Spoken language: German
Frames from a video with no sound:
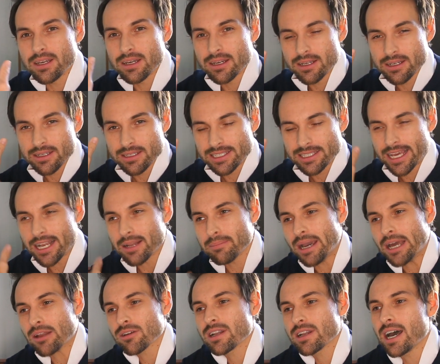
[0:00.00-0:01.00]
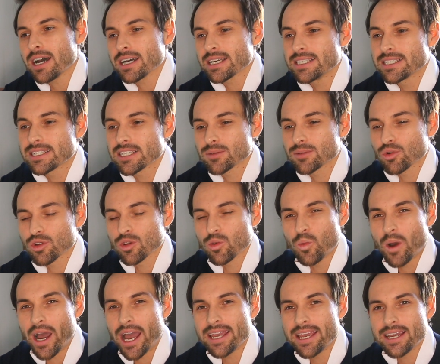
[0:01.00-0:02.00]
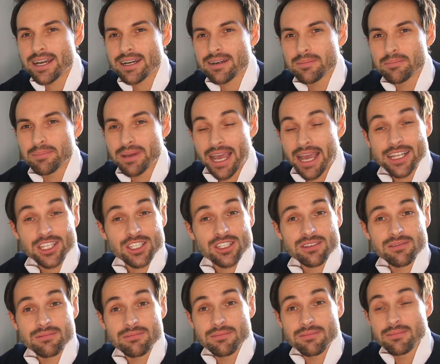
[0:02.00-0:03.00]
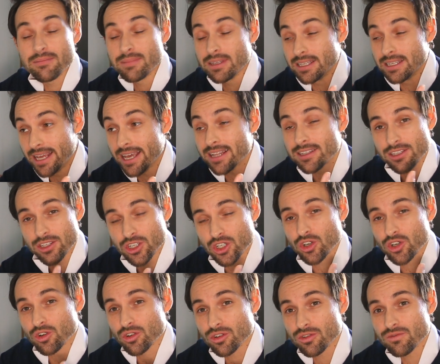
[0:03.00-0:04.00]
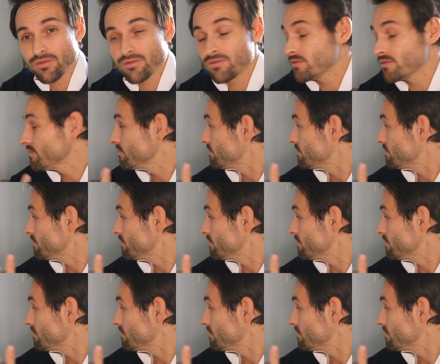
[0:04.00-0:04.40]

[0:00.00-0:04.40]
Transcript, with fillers: Äh, seiner Meinung nach ist das Model Y ja bereits jetzt schon